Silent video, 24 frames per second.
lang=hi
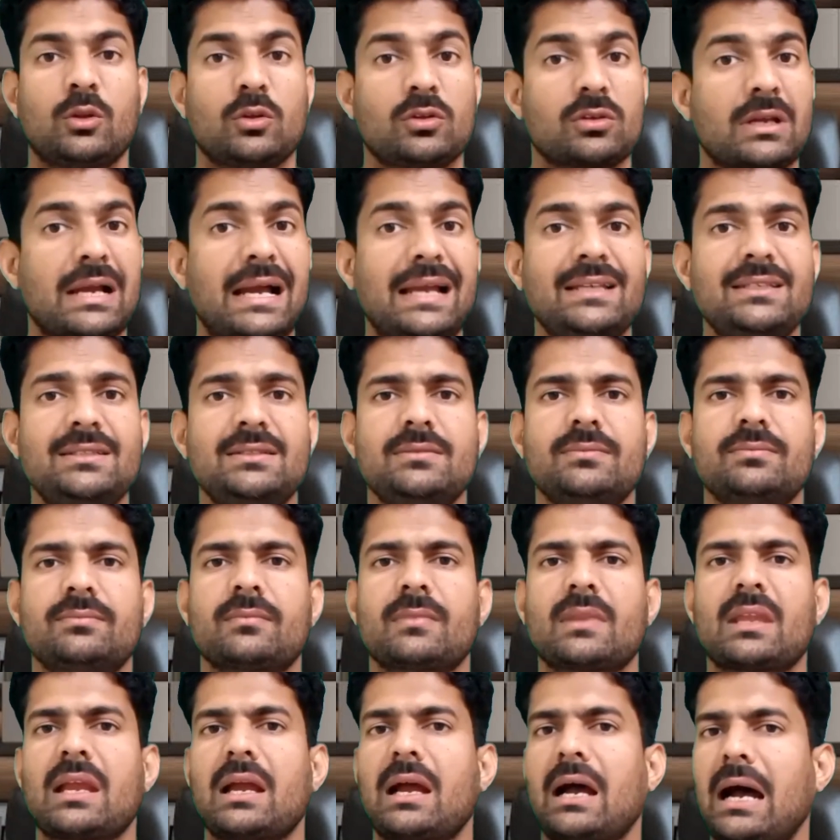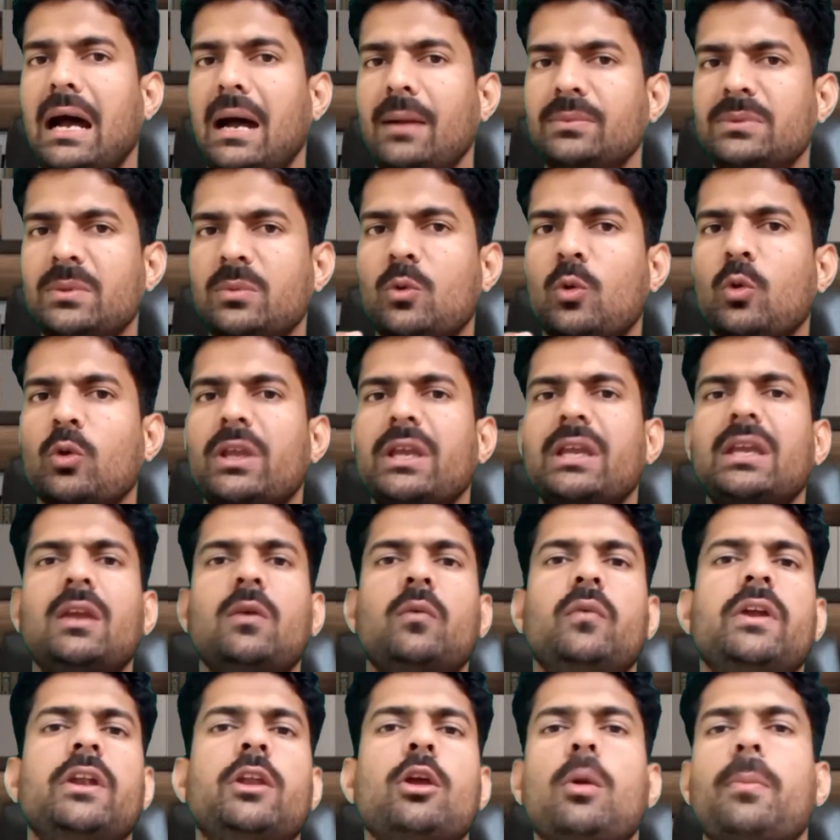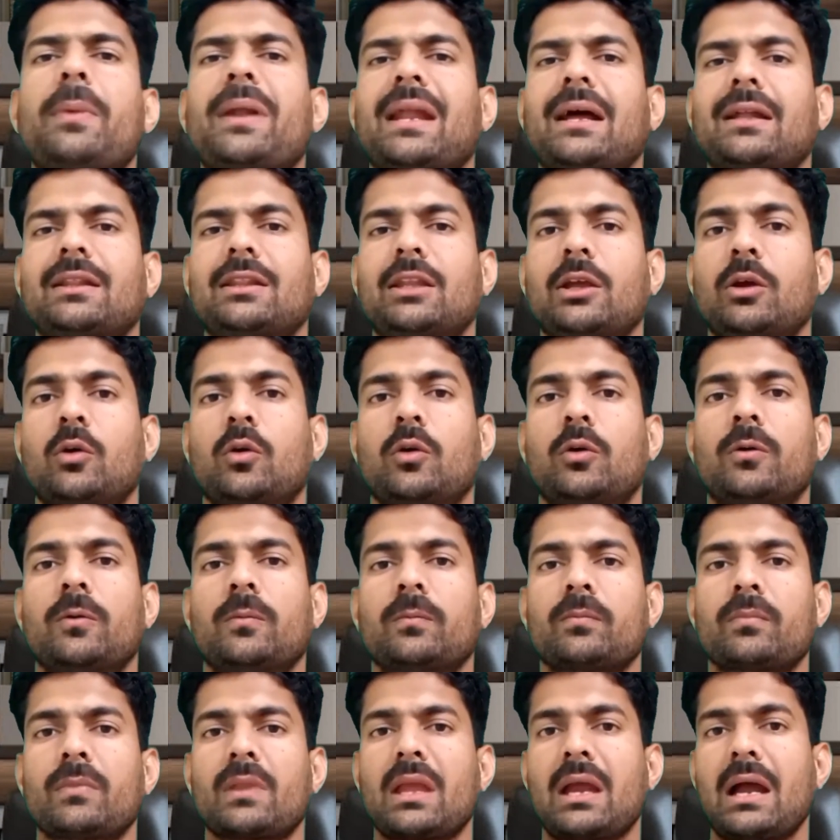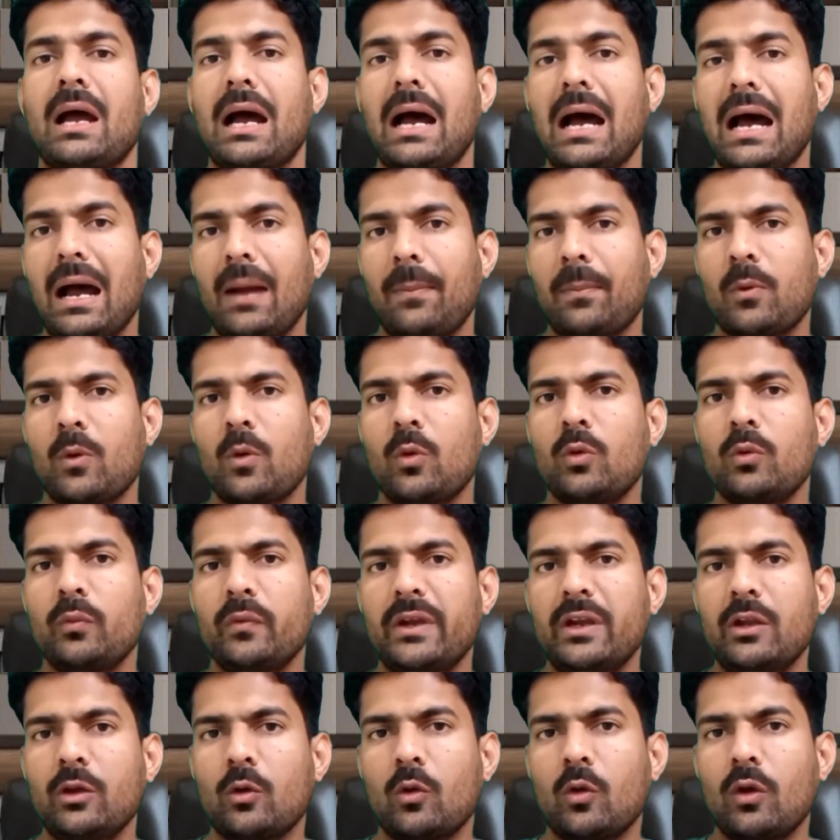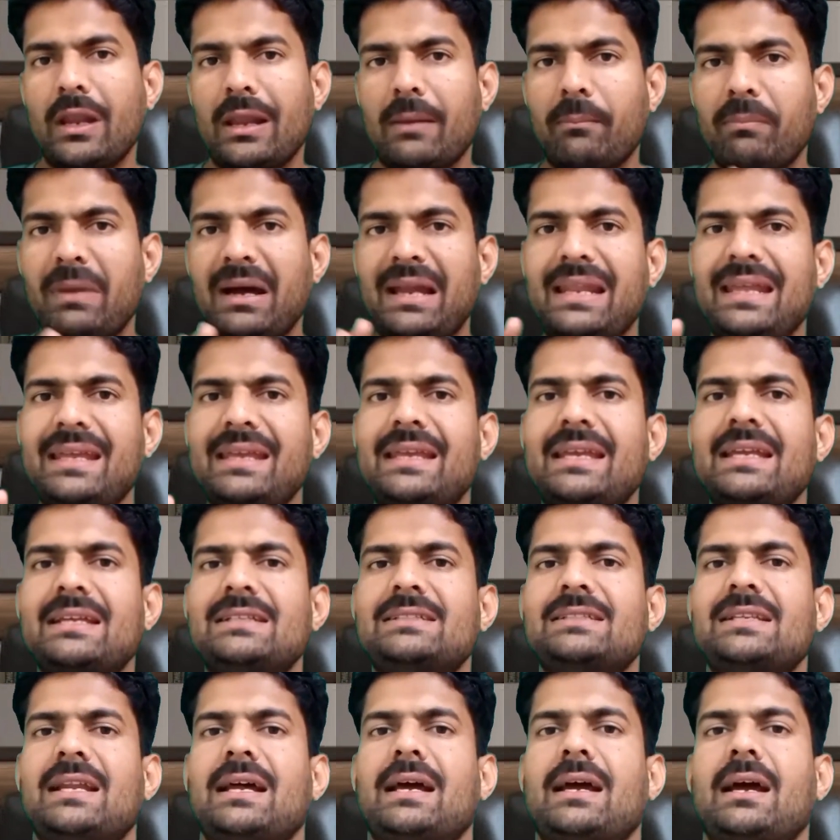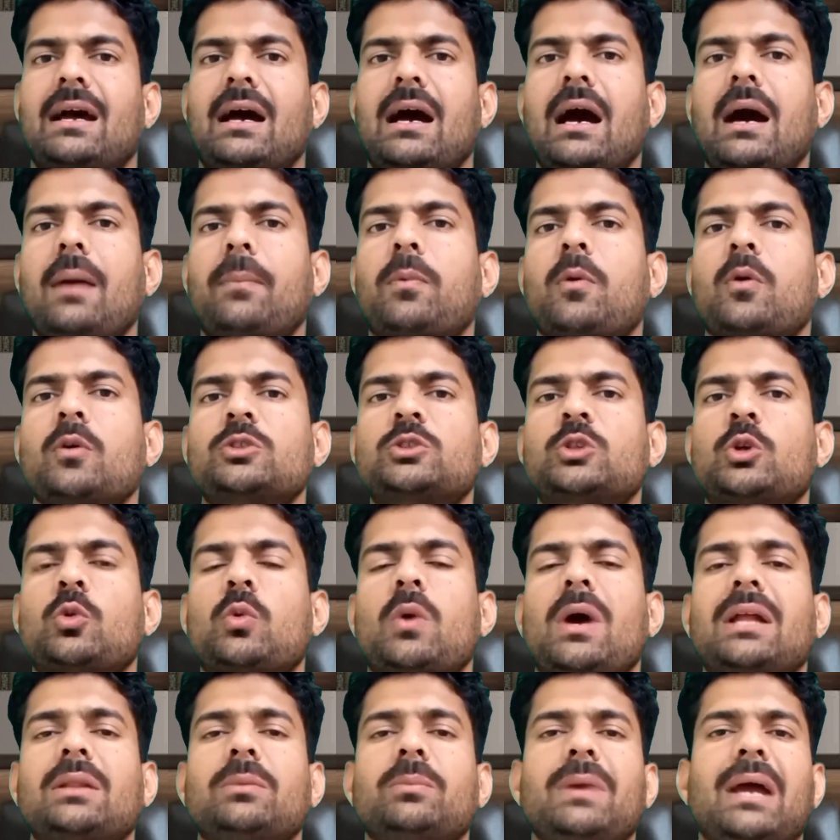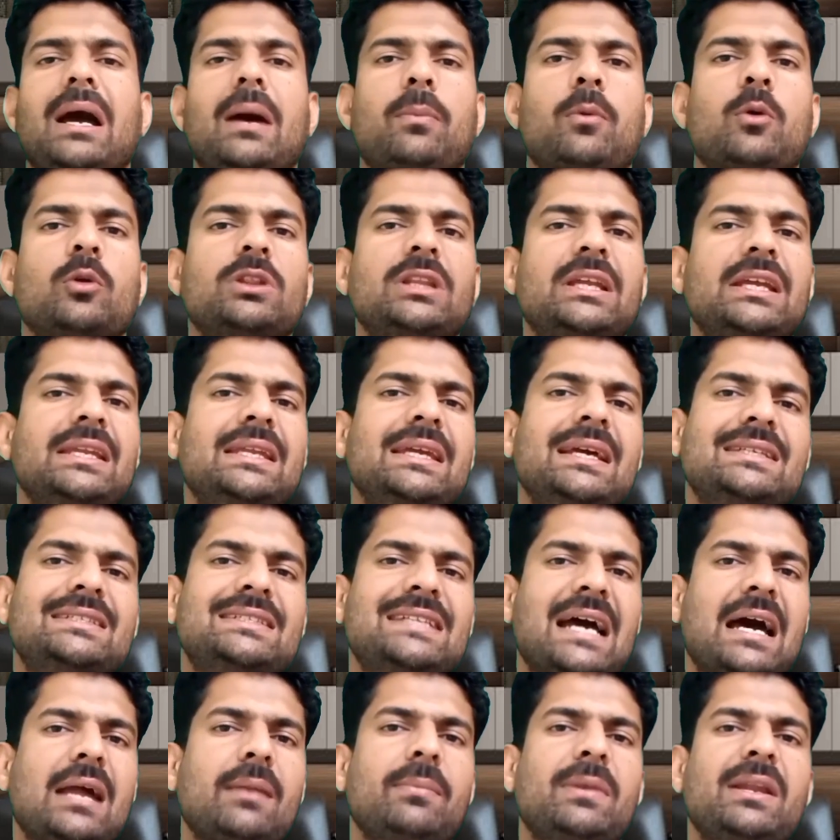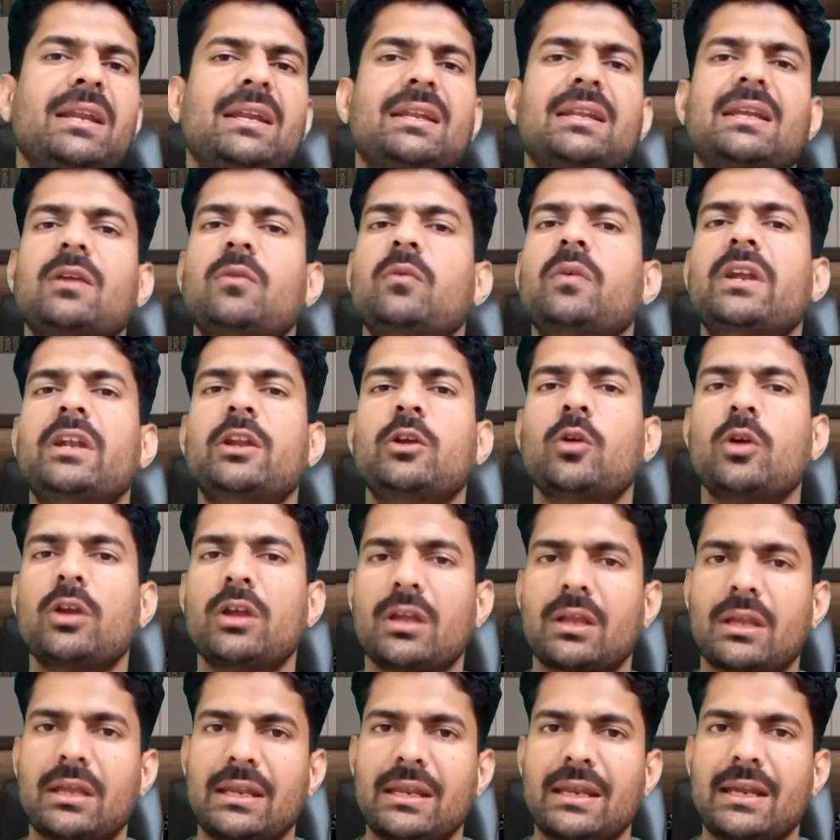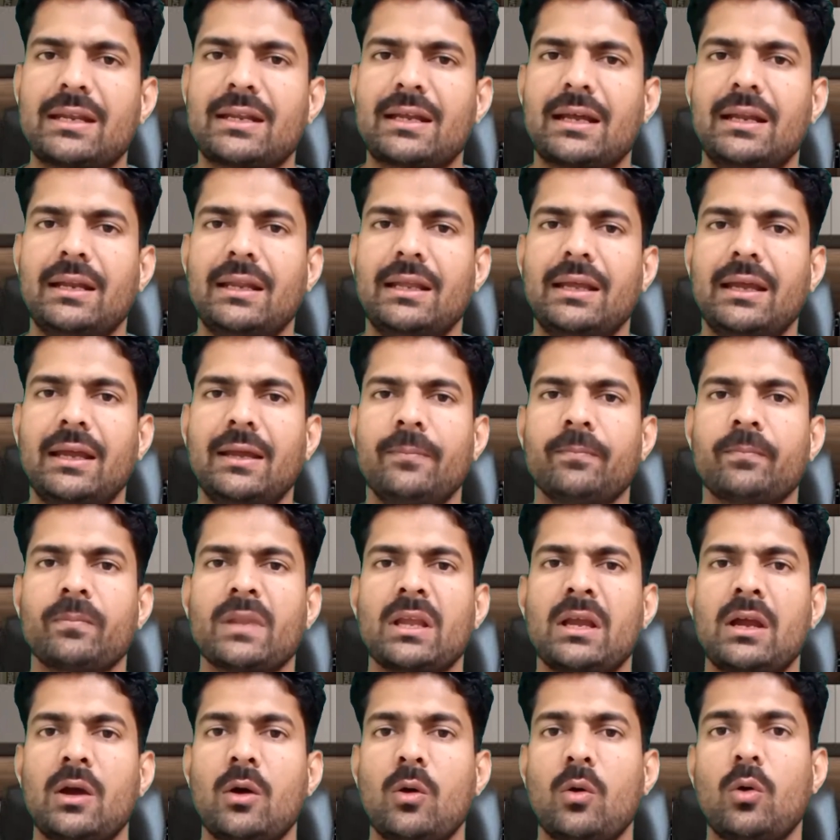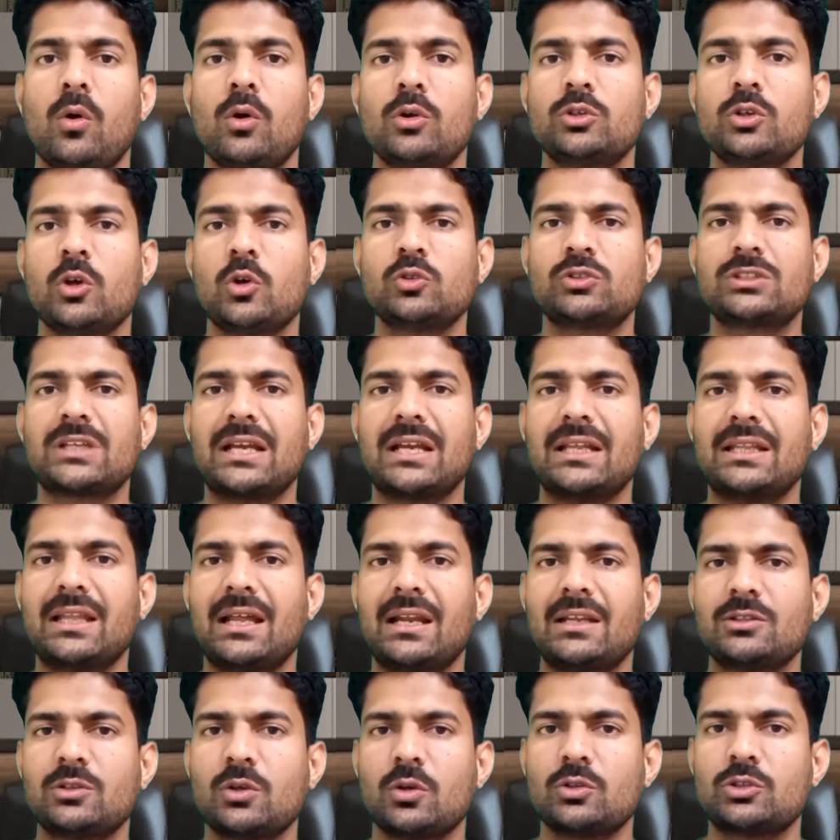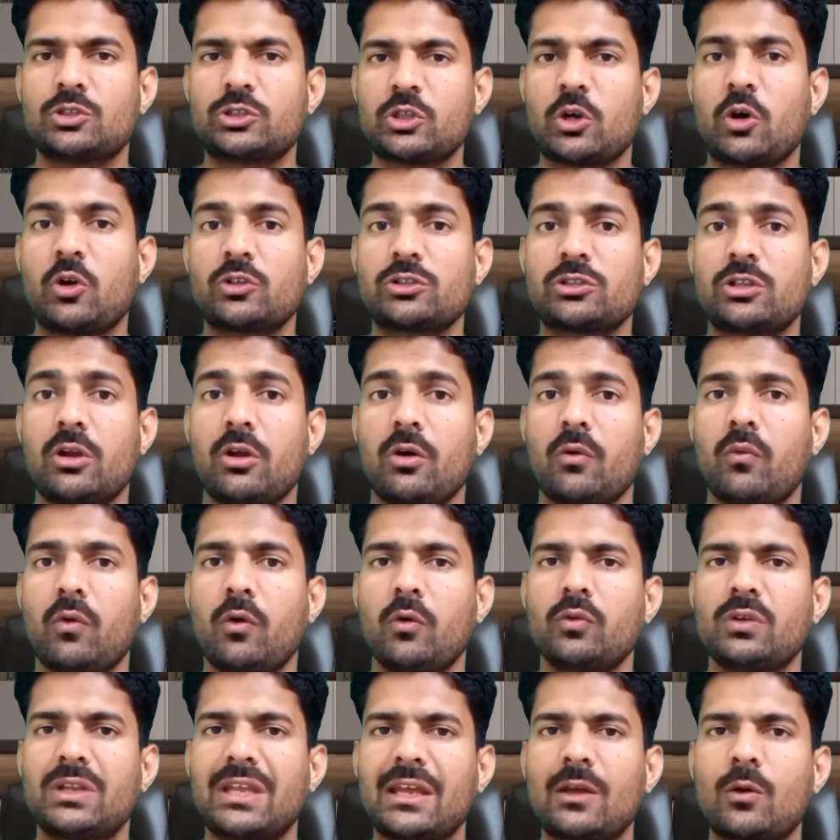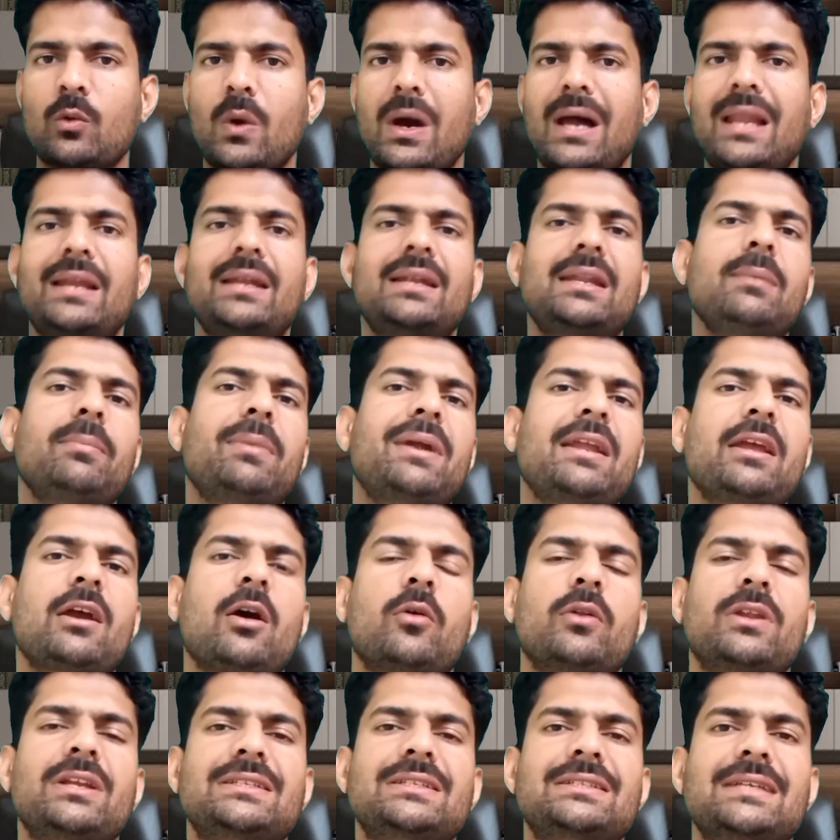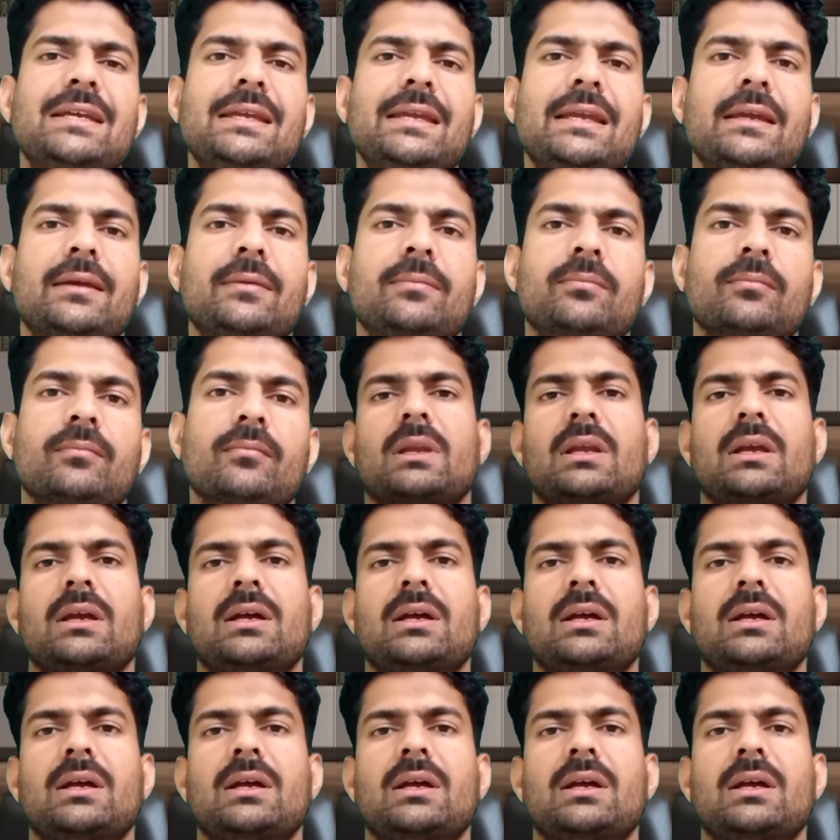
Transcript: तो गाइज आप जो कुकिंग की वीडियो बनाते हो आपको उन वीडियो को लंबा नहीं खींचना है आपको शुरुआत में आपको तीन या चार मिनट की वीडियो ही क्रिएट करनी है और जो उसके अंदर जो शॉर्ट्स लो वो उनकी क्वालिटी बढ़िया होनी चाहिए